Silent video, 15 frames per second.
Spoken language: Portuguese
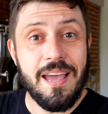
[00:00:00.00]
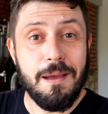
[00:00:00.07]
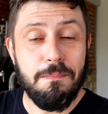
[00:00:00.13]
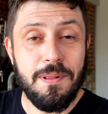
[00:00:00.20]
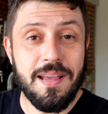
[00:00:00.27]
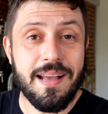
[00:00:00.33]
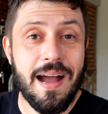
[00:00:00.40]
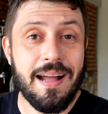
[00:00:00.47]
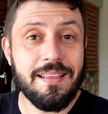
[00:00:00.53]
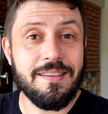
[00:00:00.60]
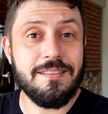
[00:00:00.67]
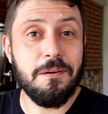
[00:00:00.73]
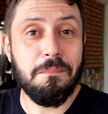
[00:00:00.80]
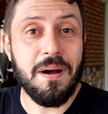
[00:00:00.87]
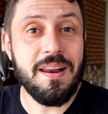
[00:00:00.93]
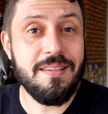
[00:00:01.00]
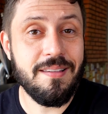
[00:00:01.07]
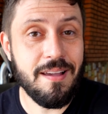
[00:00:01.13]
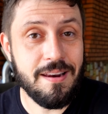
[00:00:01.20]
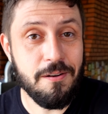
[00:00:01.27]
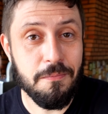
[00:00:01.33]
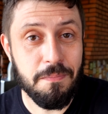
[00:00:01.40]
replicadas, não
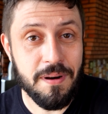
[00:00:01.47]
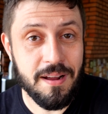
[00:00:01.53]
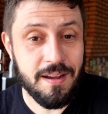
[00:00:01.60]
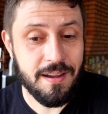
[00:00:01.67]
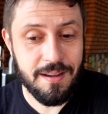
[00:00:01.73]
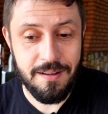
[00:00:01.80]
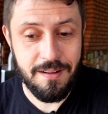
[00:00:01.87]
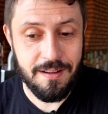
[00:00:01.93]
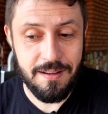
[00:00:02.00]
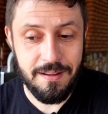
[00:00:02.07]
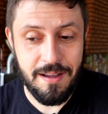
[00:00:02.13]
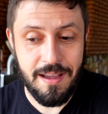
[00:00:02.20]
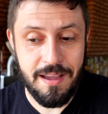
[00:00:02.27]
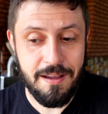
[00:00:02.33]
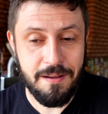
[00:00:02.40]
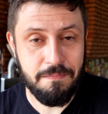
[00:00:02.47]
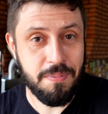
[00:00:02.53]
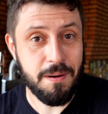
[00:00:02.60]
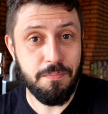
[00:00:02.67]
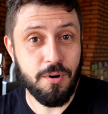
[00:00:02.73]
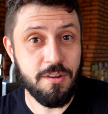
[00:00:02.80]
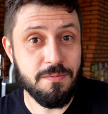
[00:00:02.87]
passariam para é,
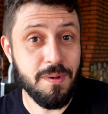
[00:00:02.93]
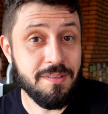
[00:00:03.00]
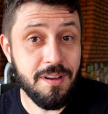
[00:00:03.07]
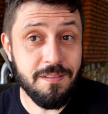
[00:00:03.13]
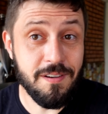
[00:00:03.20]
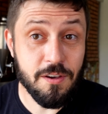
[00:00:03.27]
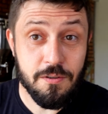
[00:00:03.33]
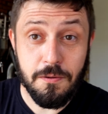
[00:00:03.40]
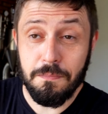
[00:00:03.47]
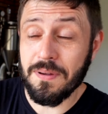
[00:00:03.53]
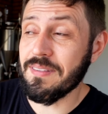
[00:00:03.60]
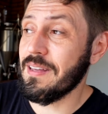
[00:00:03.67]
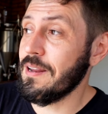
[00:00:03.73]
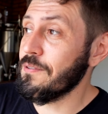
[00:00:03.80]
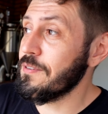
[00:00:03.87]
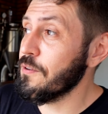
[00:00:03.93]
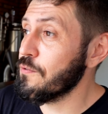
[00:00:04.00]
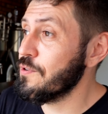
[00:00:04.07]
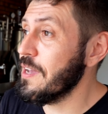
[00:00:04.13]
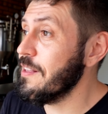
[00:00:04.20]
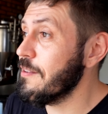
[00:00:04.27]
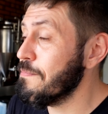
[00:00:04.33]
para a próxima cerveja, não passariam
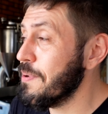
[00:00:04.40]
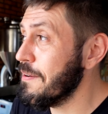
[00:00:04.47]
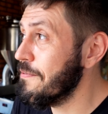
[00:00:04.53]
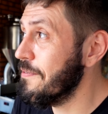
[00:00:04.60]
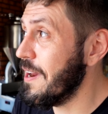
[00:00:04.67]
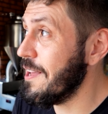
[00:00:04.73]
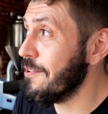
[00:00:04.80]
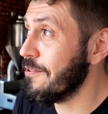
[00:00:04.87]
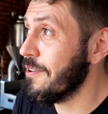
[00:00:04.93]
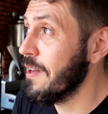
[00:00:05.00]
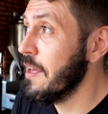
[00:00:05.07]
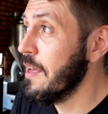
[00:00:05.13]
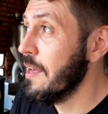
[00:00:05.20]
seus genes para frente.